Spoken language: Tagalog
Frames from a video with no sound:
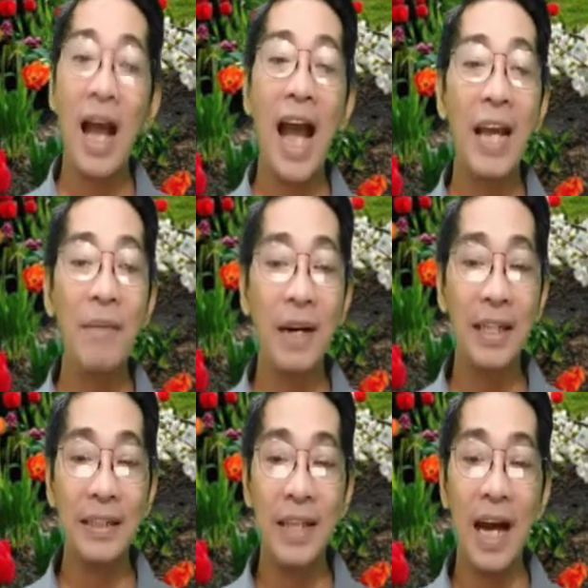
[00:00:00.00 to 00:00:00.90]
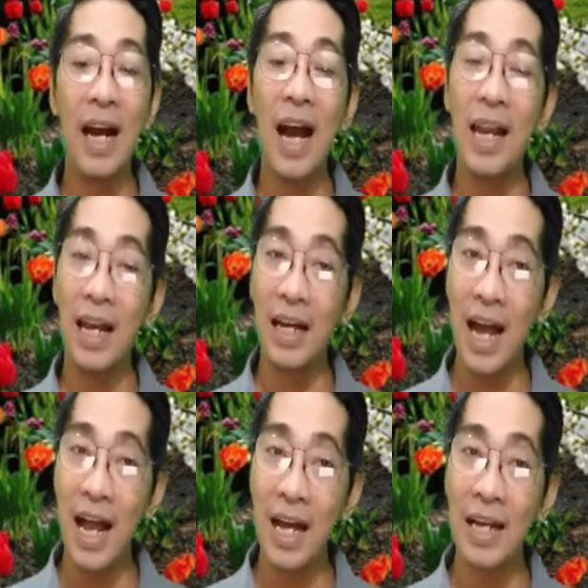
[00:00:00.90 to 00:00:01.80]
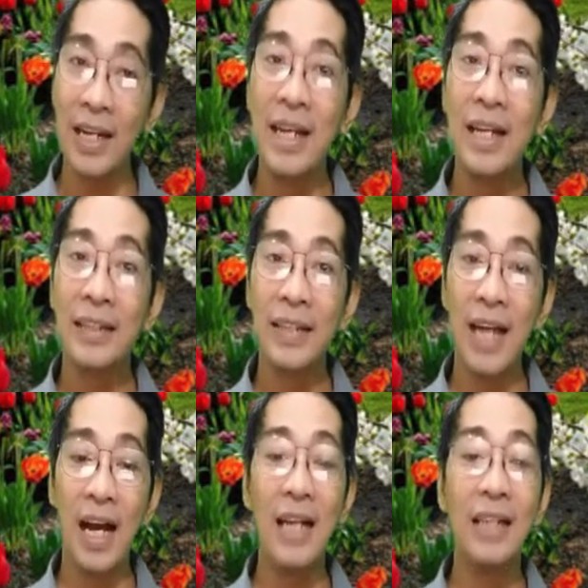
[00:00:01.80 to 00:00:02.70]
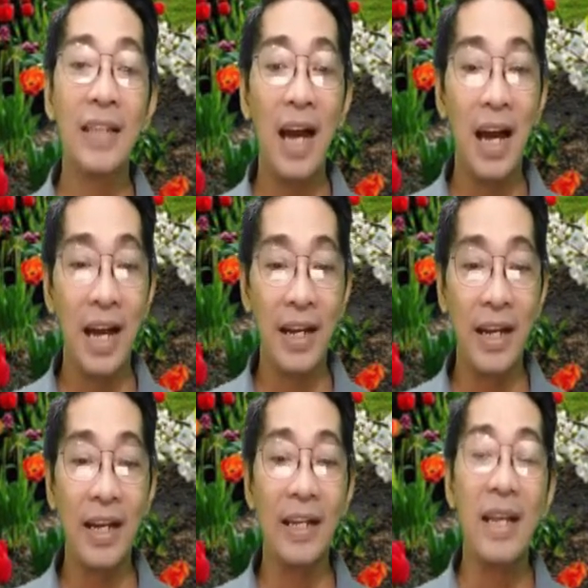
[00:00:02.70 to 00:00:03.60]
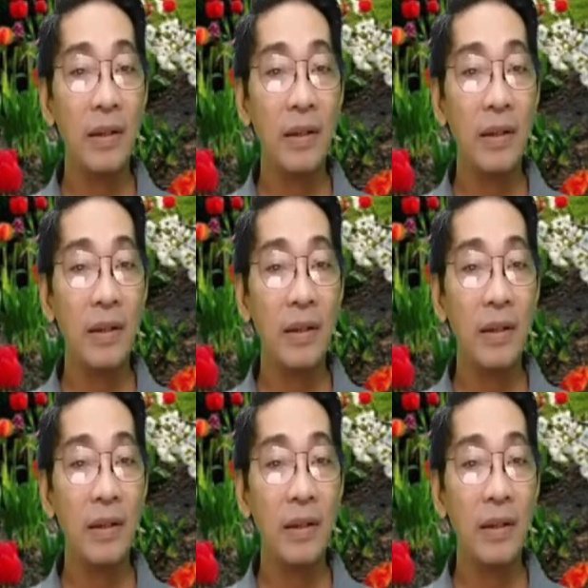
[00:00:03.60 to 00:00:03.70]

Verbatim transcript: ay magandang alagaan sa tahanan